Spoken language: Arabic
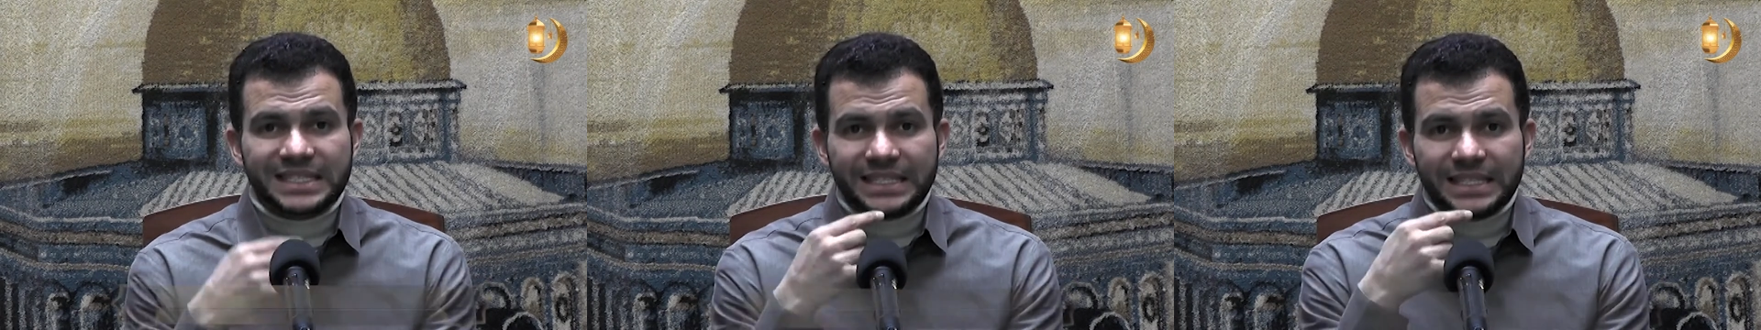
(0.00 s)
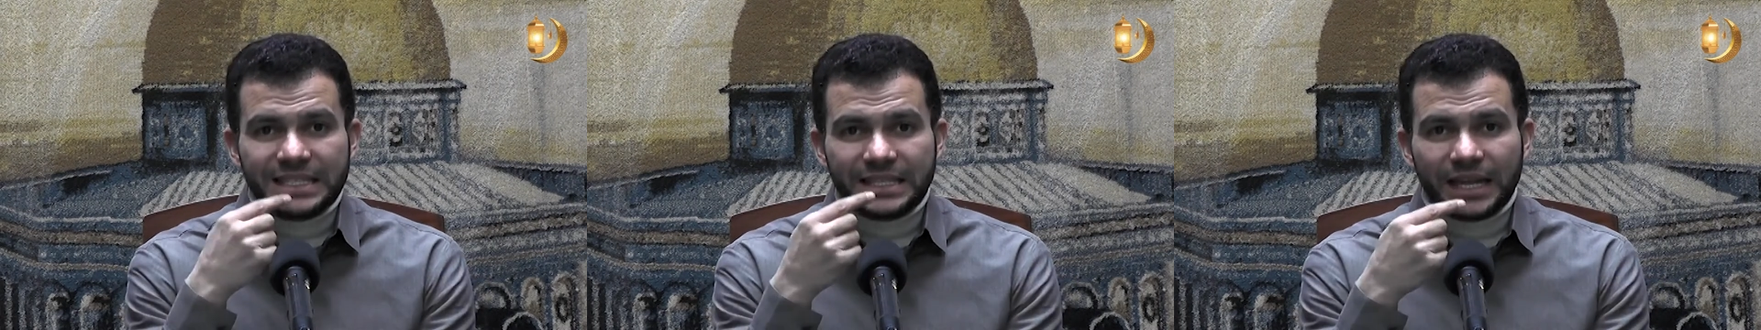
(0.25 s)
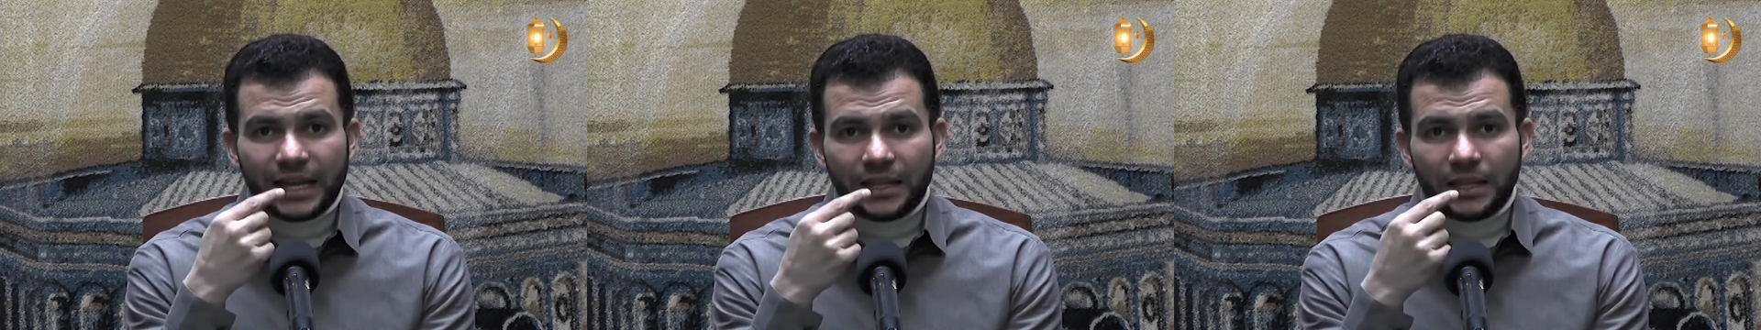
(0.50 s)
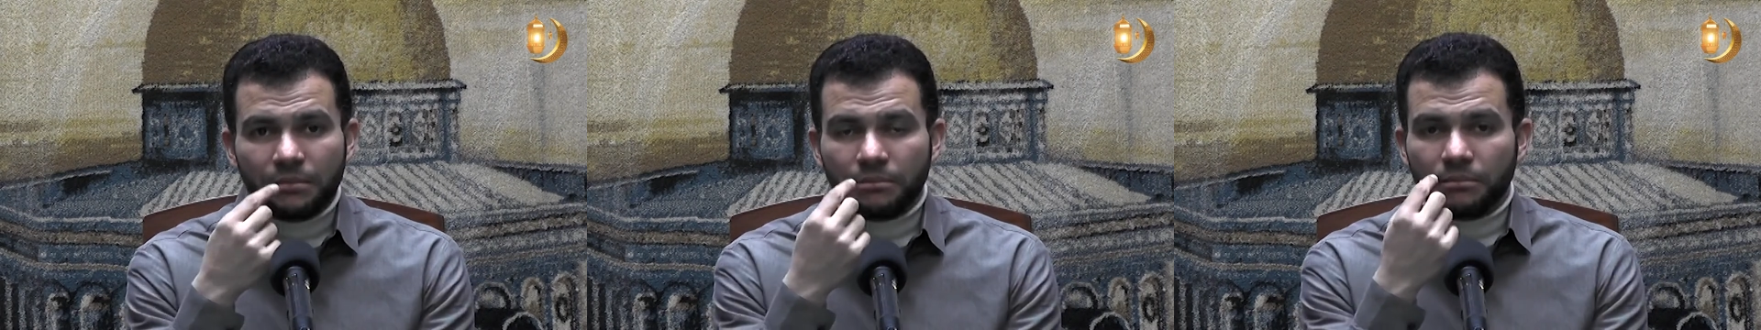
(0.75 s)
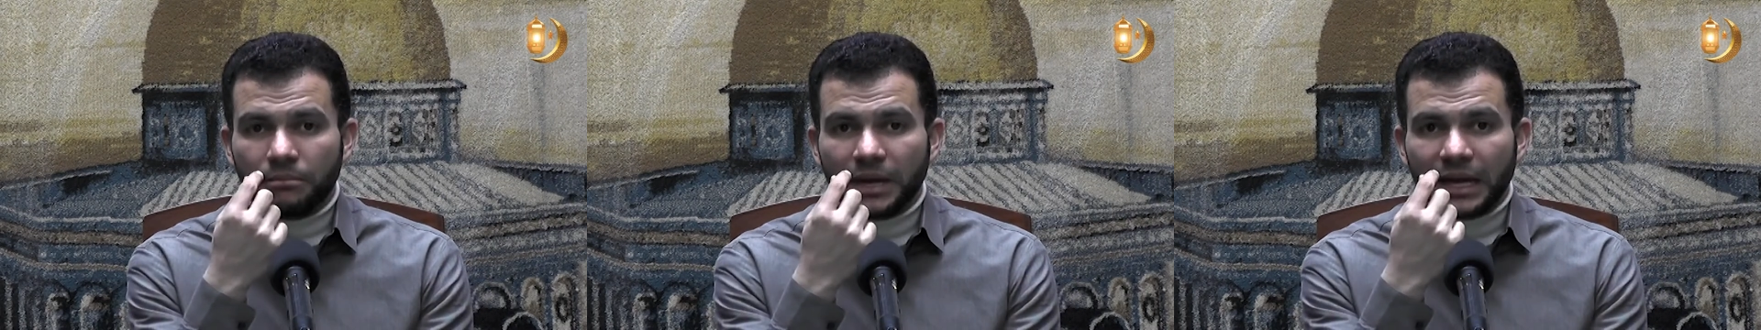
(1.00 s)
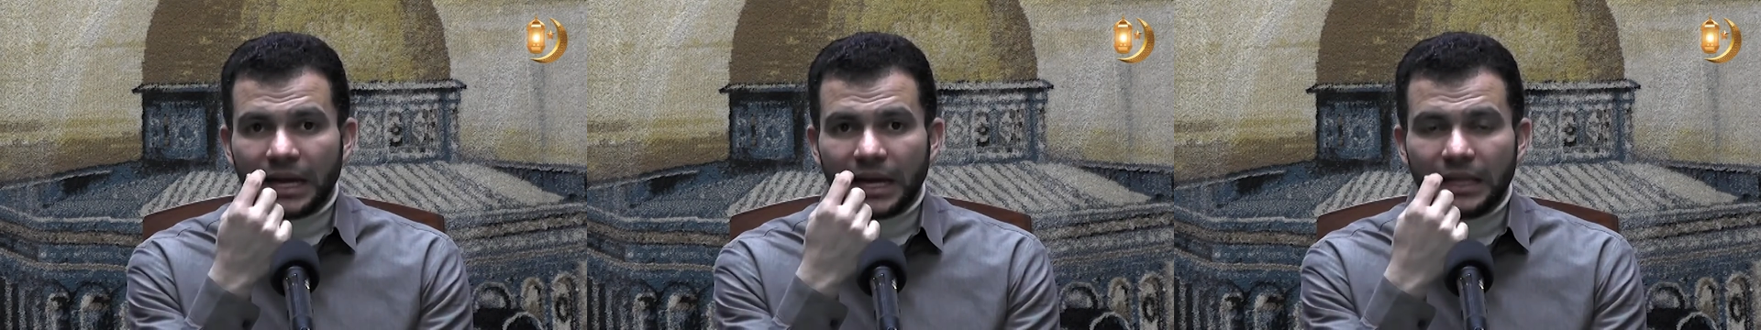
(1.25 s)
يستخدم
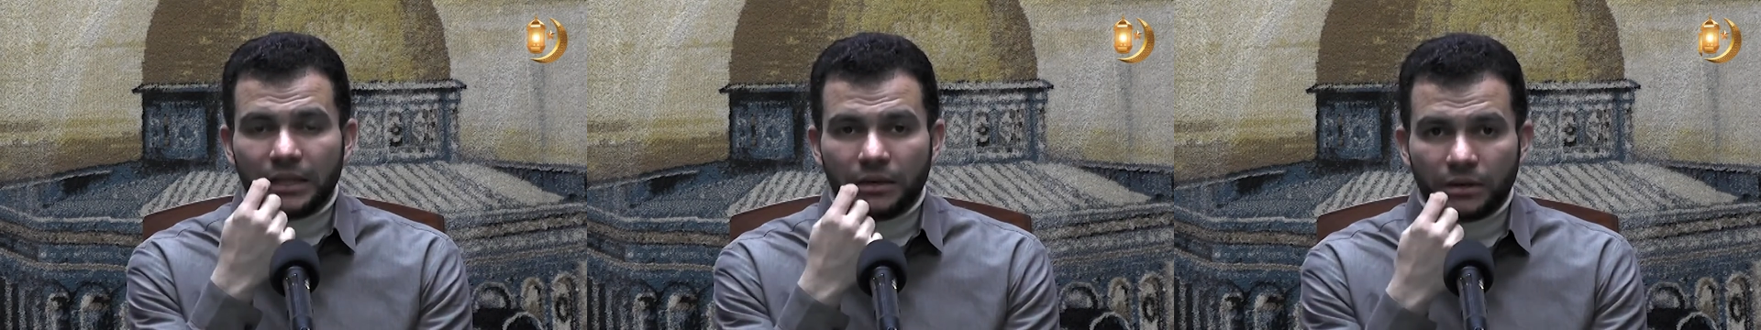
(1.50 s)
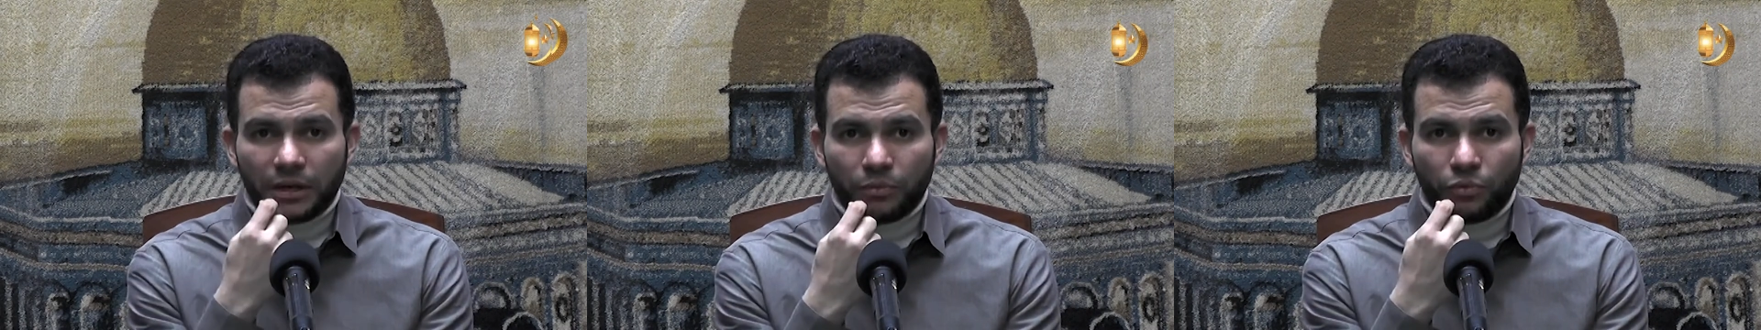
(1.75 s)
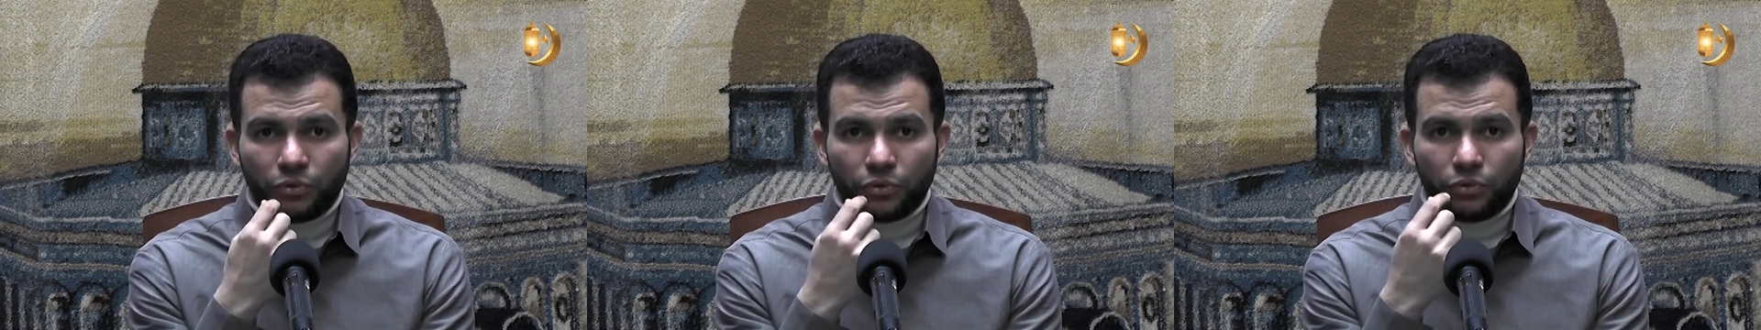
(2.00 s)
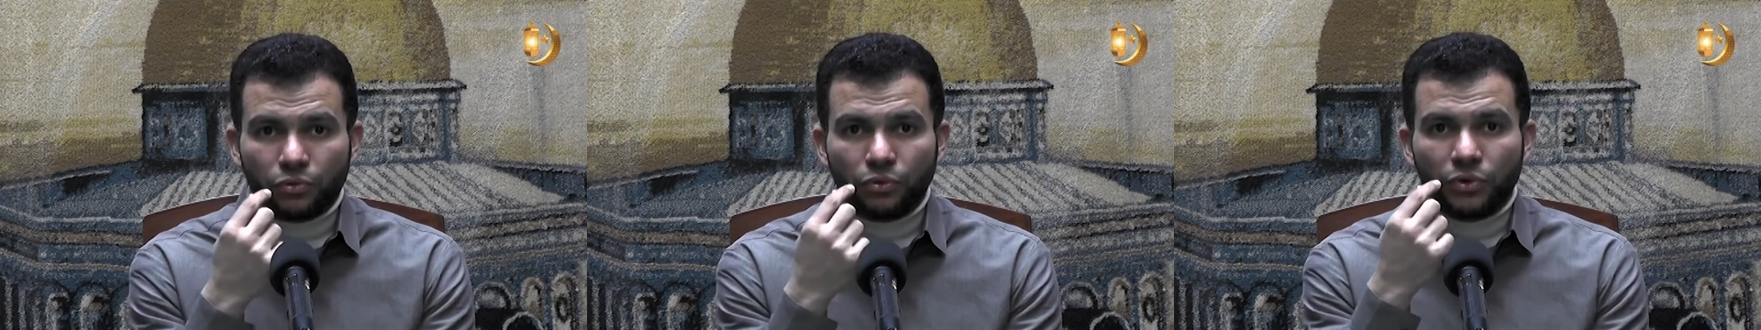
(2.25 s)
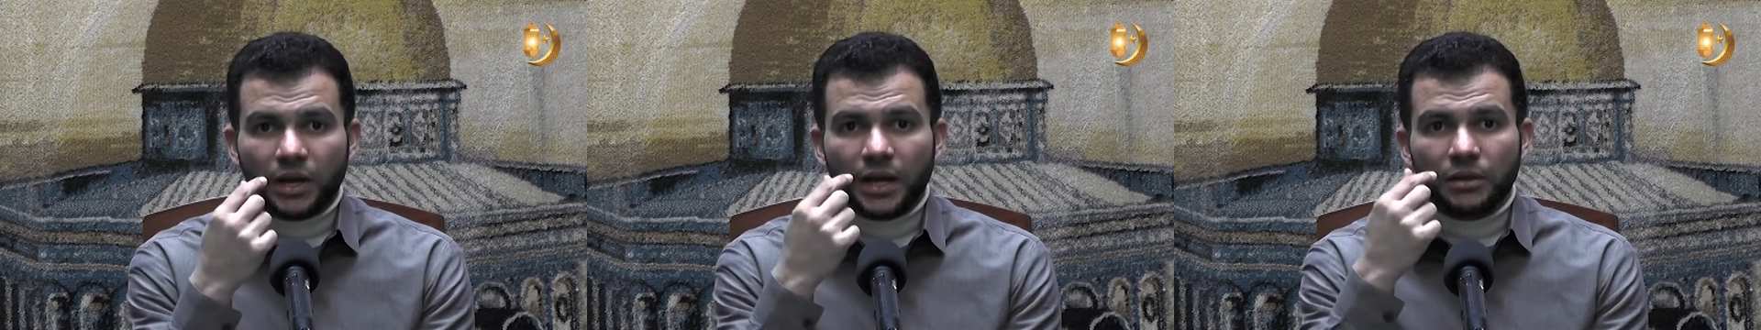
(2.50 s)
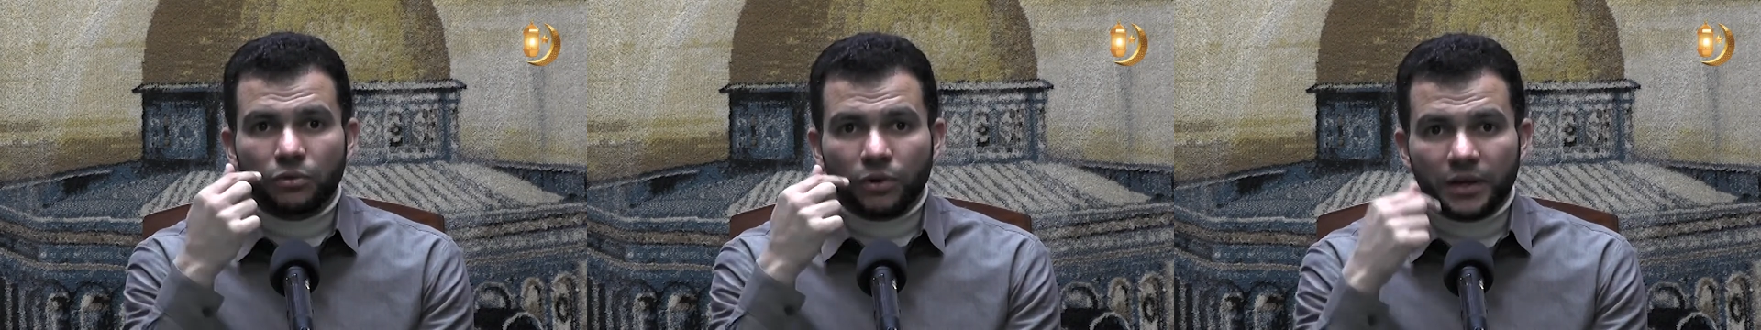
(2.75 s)
بخاخة الربو دون
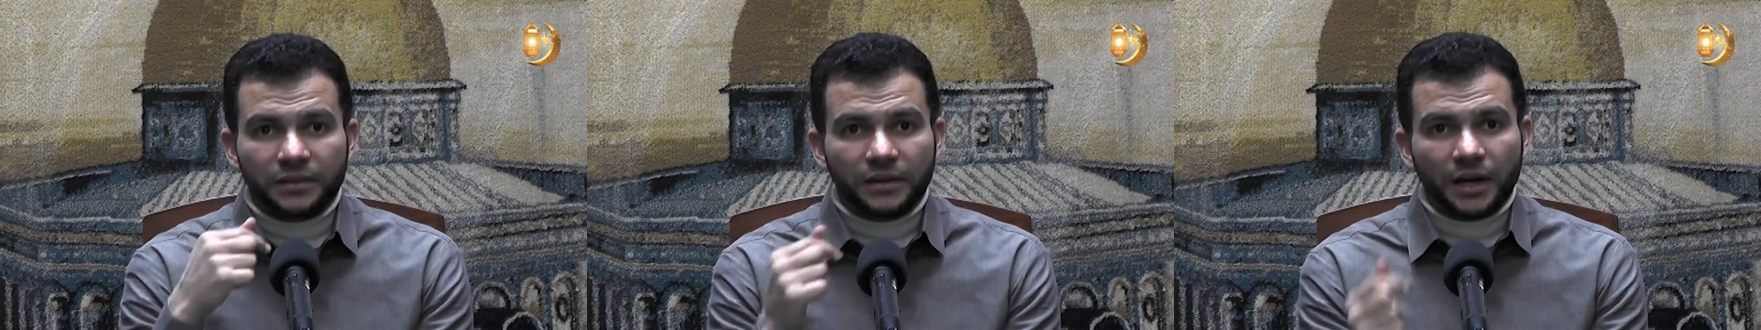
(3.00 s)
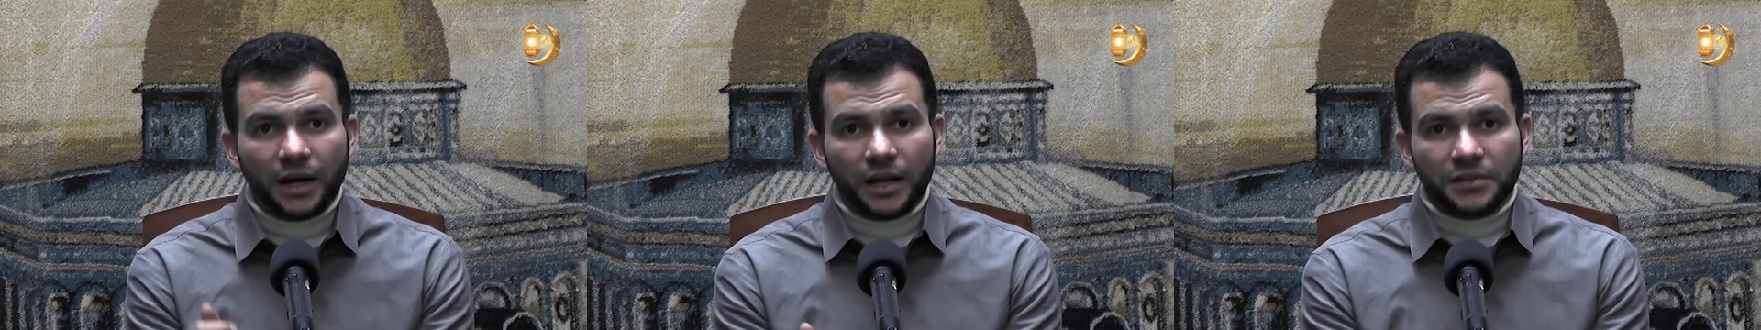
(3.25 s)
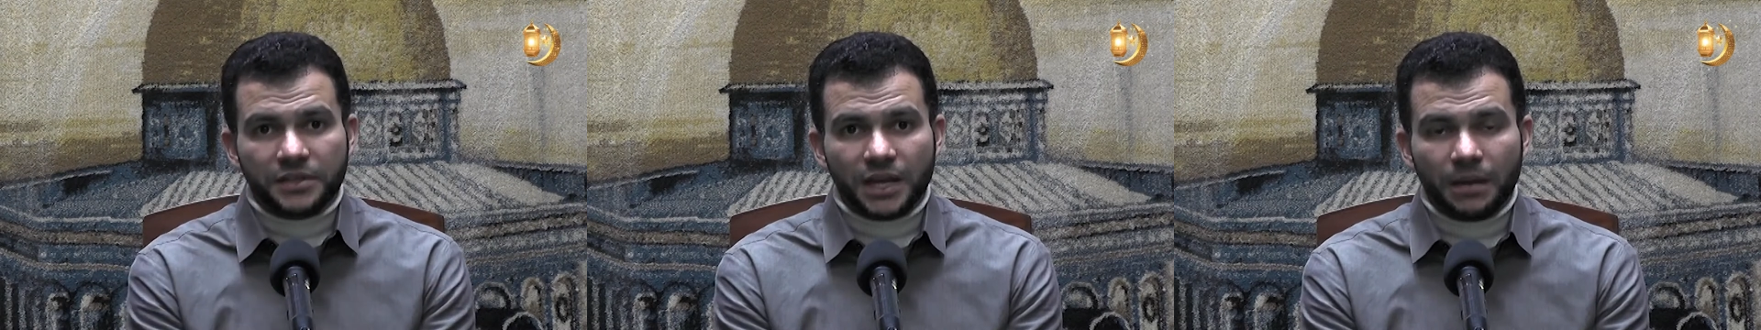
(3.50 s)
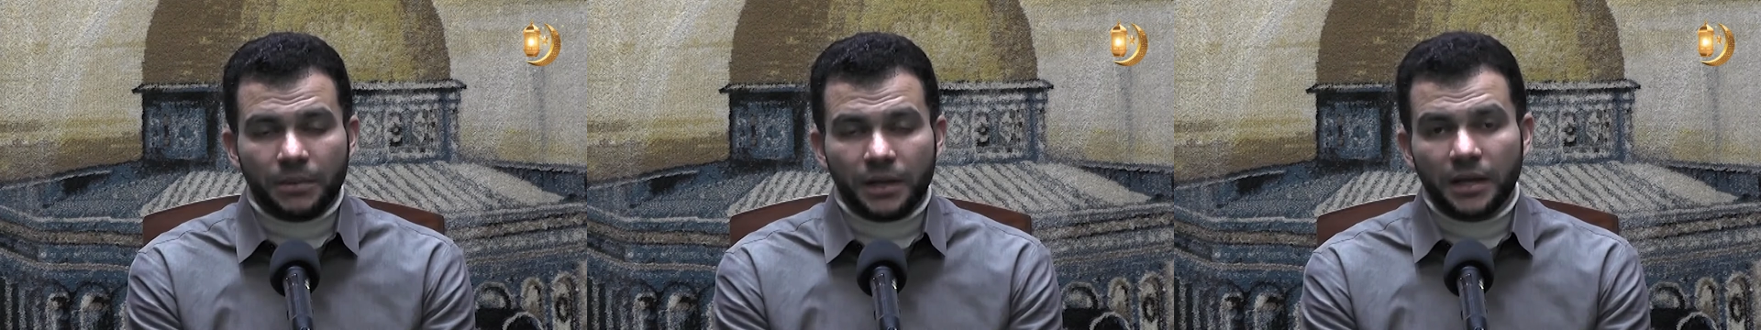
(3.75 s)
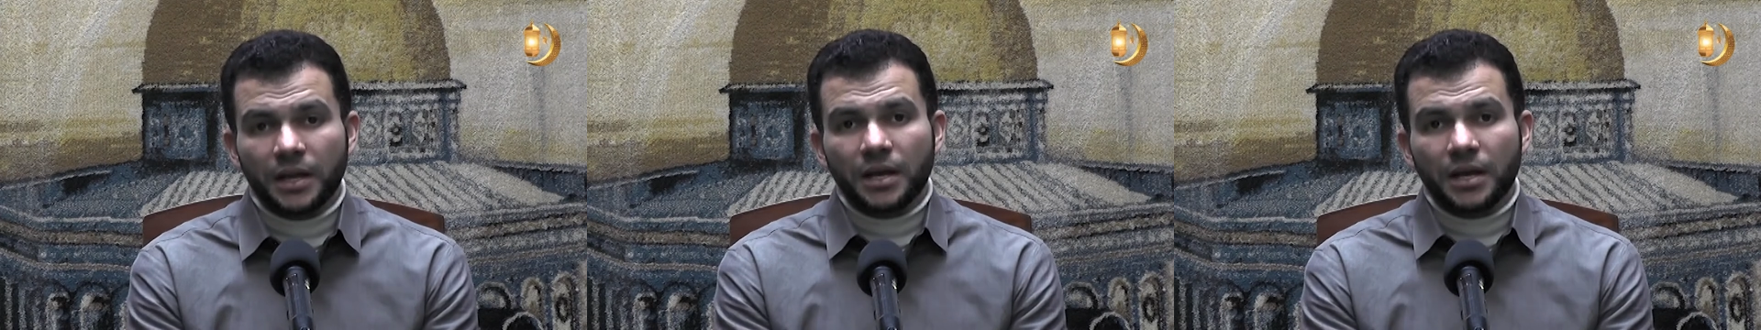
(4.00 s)
أن تؤثر على صيامه